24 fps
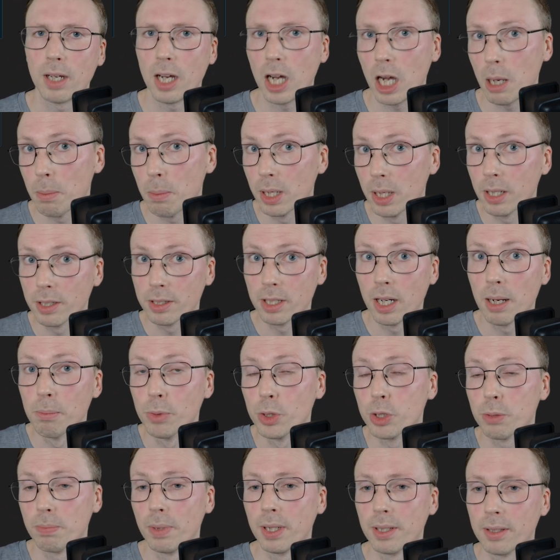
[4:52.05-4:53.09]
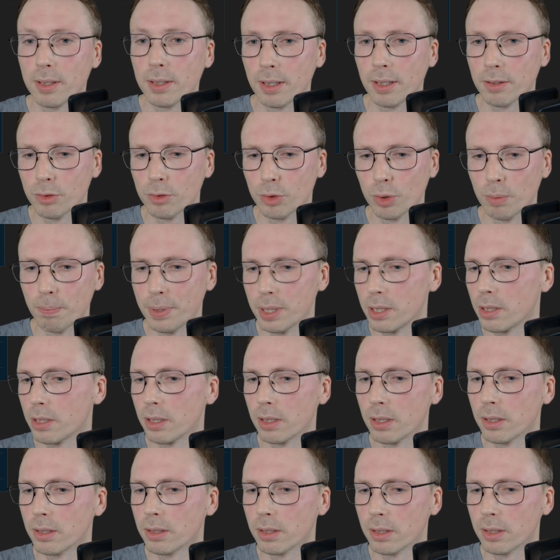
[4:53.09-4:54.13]
Aber da muss man dann so ein
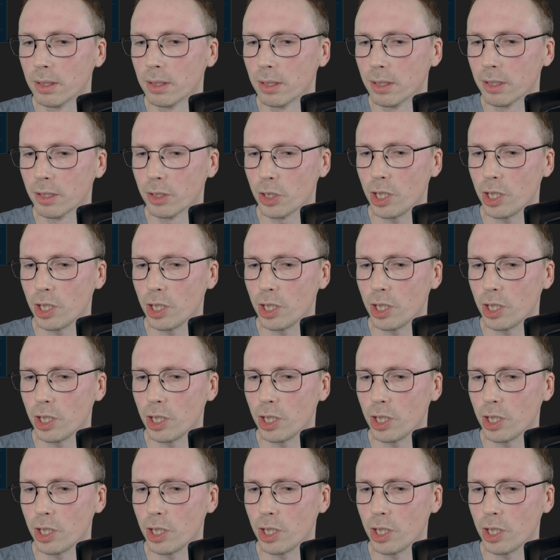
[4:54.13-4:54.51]
bisschen äh,